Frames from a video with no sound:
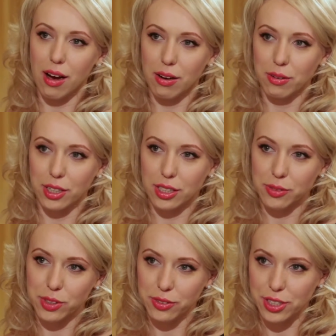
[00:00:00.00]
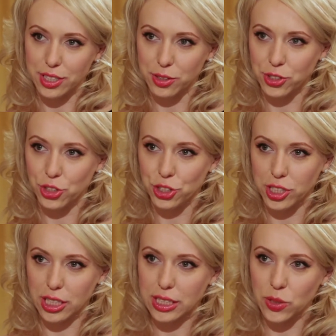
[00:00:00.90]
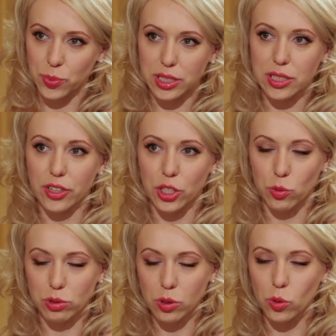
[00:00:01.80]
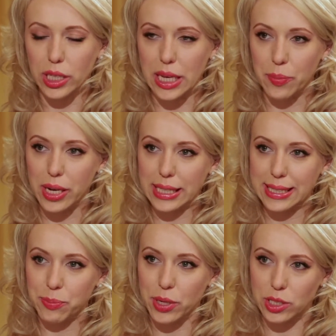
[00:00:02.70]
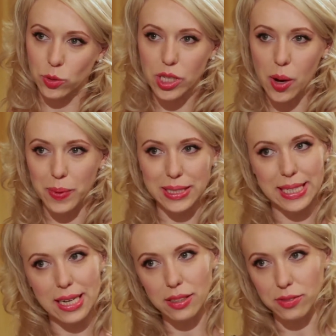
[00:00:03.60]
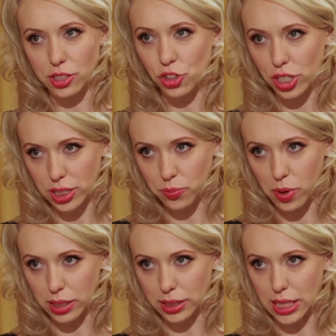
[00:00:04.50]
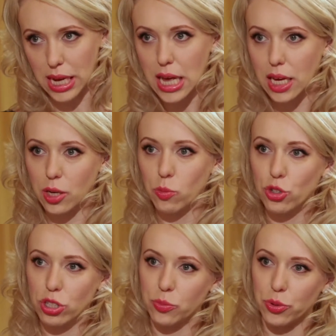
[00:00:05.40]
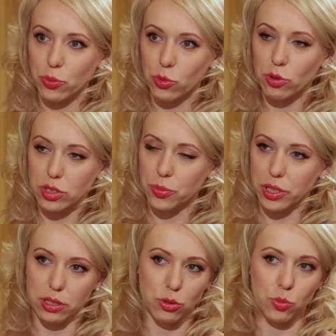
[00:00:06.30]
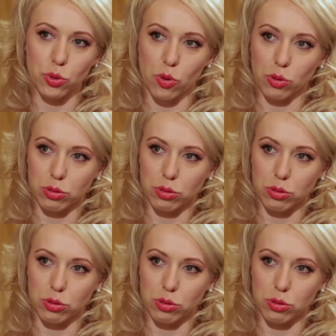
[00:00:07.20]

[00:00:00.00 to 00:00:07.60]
А когда вы говорите о физических лицах предоставления услуг им, это происходит опосредованно через банки или можно напрямую запросить у бюро?